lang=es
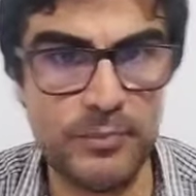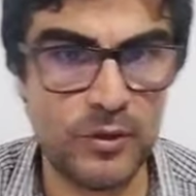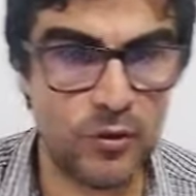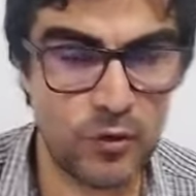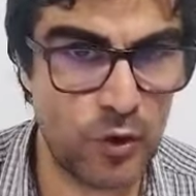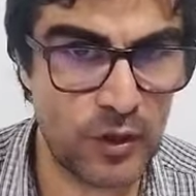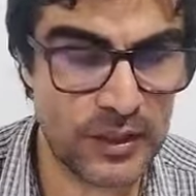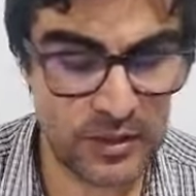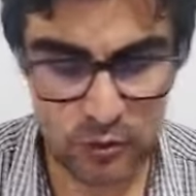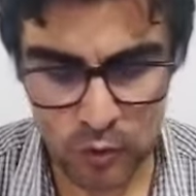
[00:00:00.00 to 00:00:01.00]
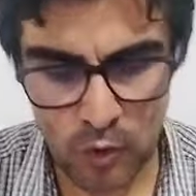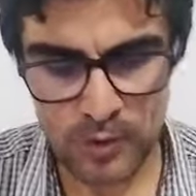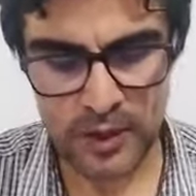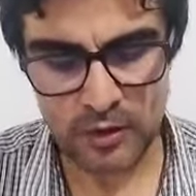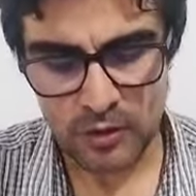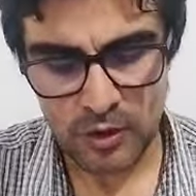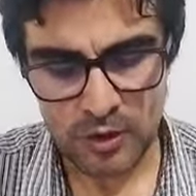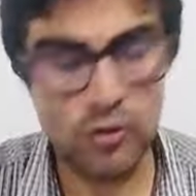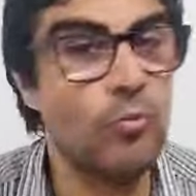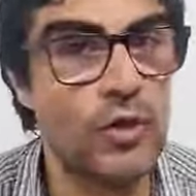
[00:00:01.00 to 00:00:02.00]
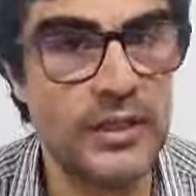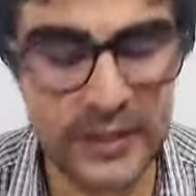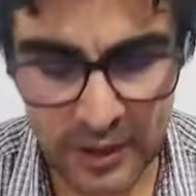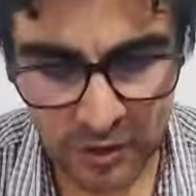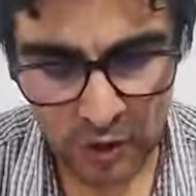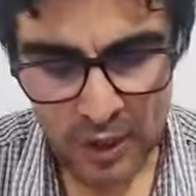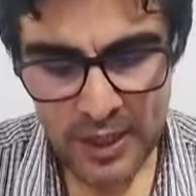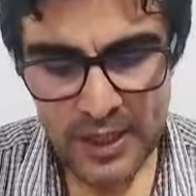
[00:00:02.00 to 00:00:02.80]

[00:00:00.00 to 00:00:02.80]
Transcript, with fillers: pero no lo que dice su gobierno. Todo muy extraño.